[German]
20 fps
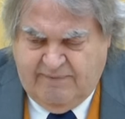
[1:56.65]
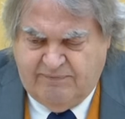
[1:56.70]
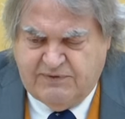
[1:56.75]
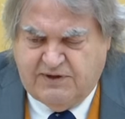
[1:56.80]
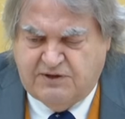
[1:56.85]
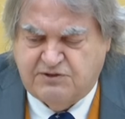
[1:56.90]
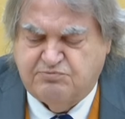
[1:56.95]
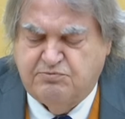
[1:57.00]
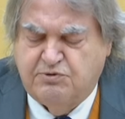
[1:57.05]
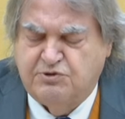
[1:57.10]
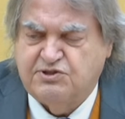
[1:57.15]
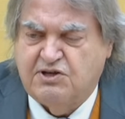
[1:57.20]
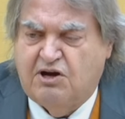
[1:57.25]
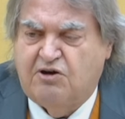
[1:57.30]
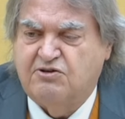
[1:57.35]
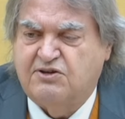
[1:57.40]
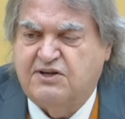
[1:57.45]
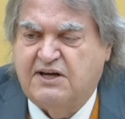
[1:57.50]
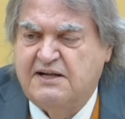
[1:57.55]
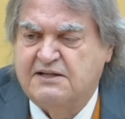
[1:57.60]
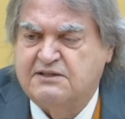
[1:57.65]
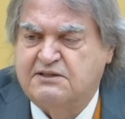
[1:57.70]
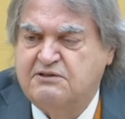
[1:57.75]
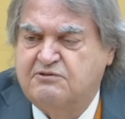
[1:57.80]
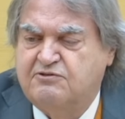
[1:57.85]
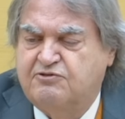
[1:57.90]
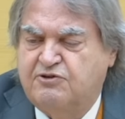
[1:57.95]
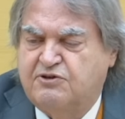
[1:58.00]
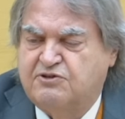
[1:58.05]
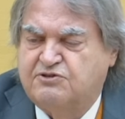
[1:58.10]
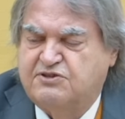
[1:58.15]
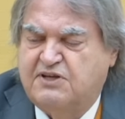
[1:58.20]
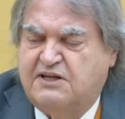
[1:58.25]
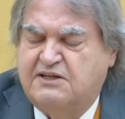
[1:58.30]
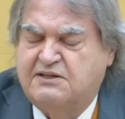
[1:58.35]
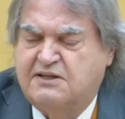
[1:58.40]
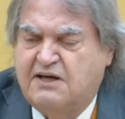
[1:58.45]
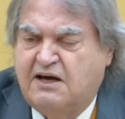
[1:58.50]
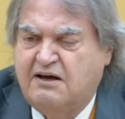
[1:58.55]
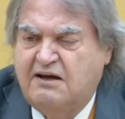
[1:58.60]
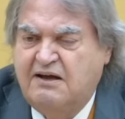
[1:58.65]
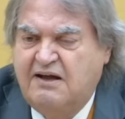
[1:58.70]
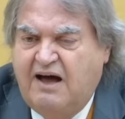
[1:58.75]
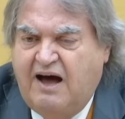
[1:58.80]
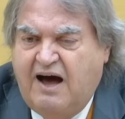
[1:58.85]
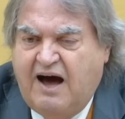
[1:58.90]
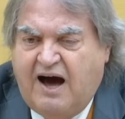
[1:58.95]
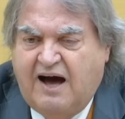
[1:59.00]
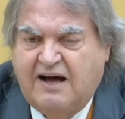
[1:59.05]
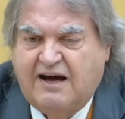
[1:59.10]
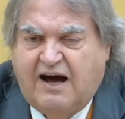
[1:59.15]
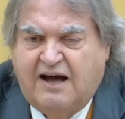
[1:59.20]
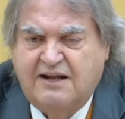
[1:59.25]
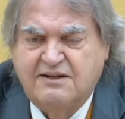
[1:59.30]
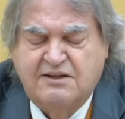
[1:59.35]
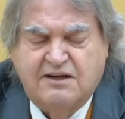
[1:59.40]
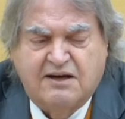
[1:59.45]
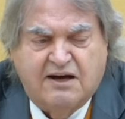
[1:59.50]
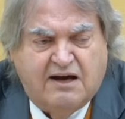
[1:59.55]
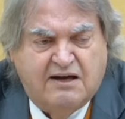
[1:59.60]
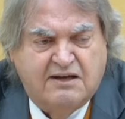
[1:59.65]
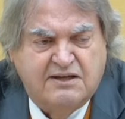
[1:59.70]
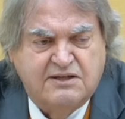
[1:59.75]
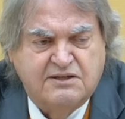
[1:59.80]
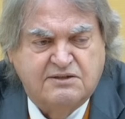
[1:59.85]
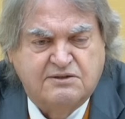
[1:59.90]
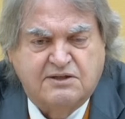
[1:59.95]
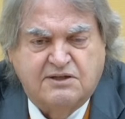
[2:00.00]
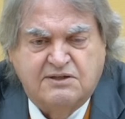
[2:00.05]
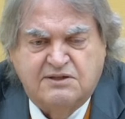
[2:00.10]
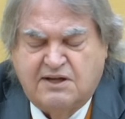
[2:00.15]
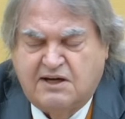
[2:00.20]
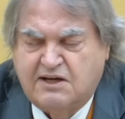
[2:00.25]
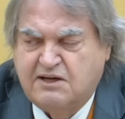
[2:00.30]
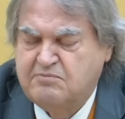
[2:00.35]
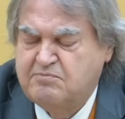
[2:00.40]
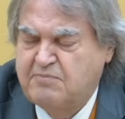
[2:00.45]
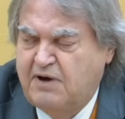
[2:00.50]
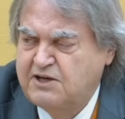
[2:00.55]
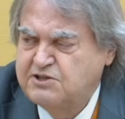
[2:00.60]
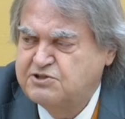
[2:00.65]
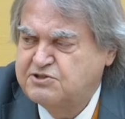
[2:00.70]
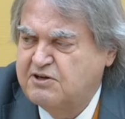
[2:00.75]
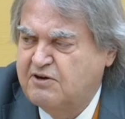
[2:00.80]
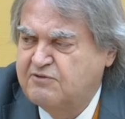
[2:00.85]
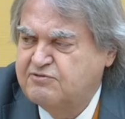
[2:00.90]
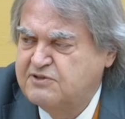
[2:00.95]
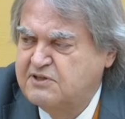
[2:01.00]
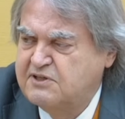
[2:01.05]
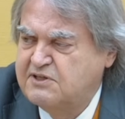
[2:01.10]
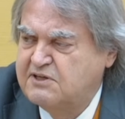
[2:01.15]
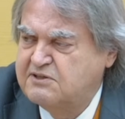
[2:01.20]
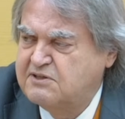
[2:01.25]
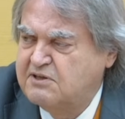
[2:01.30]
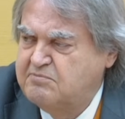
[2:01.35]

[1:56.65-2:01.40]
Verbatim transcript: Das muss auch gelten für Sender anderer in, in der Gemeinschaft, in den